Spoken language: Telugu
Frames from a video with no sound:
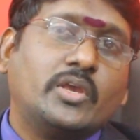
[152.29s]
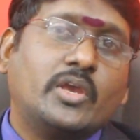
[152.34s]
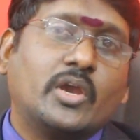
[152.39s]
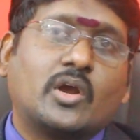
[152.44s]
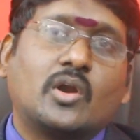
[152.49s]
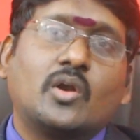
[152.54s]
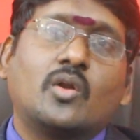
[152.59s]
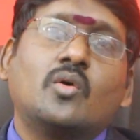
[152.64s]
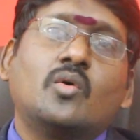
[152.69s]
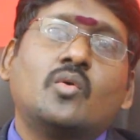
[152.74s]

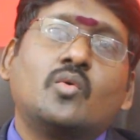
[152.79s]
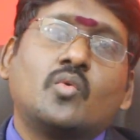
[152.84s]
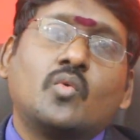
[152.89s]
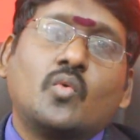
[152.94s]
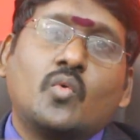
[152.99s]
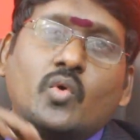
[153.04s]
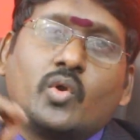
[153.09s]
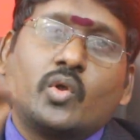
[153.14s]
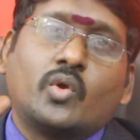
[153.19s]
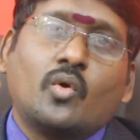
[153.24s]
ఎక్కడో
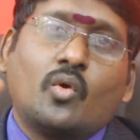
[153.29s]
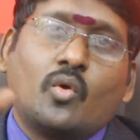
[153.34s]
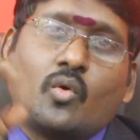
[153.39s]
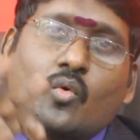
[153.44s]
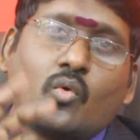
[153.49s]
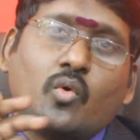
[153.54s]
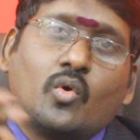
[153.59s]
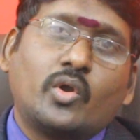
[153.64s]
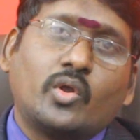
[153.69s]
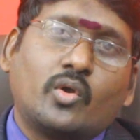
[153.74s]
నూటికో
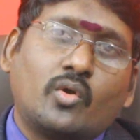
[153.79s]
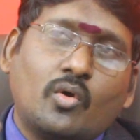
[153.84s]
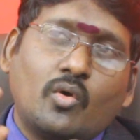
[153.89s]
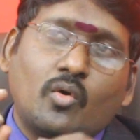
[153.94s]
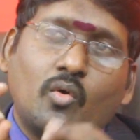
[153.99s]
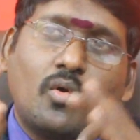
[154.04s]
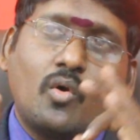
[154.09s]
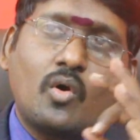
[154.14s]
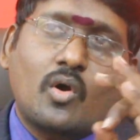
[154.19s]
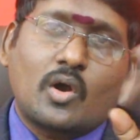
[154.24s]
కోటికో
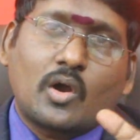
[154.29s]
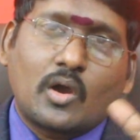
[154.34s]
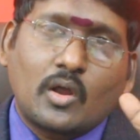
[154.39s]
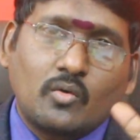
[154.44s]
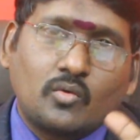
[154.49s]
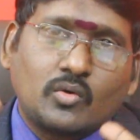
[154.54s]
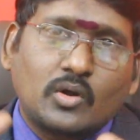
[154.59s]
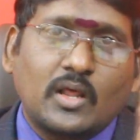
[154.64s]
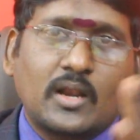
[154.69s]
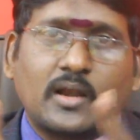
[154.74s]
ఒక్కరు
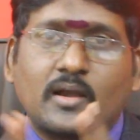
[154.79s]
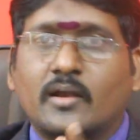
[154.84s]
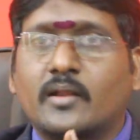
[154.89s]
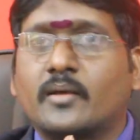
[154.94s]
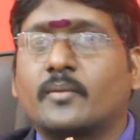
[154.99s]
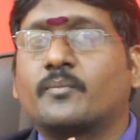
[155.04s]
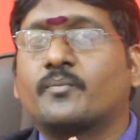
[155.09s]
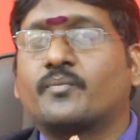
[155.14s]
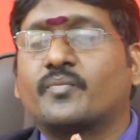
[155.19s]
ఉండారండి